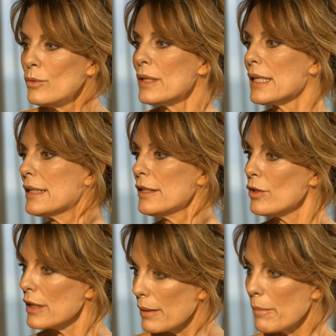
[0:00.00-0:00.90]
un
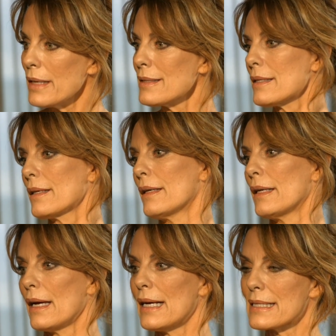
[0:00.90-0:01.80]
ratito nada más
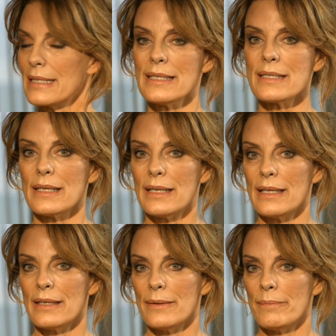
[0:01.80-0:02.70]
eh, haces
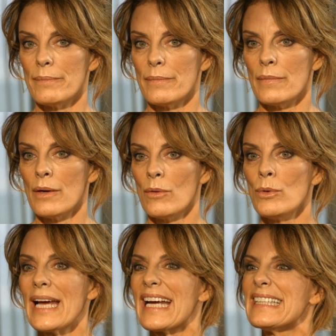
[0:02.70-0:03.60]

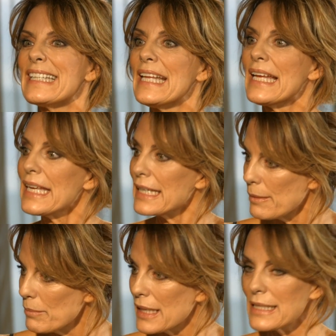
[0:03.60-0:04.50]
una cantidad de
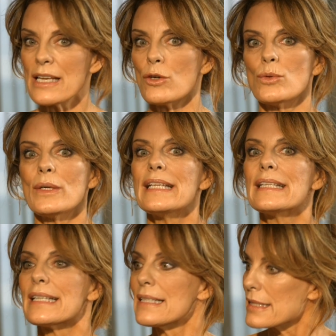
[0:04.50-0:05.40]
gimnasia con una
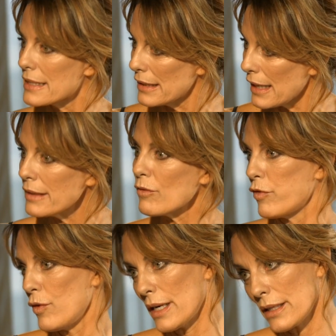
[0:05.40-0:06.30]
intensidad
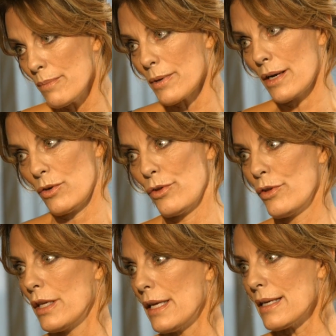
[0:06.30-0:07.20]
fuerte, porque a los
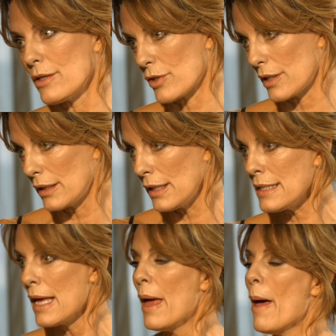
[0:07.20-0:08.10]
dos días lo
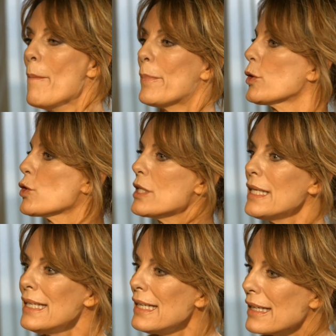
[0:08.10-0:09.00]
sentís. Claro. Pero
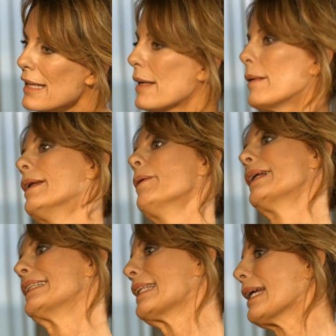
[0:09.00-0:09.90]
sin
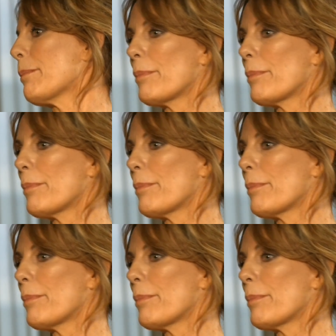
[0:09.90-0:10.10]
levantar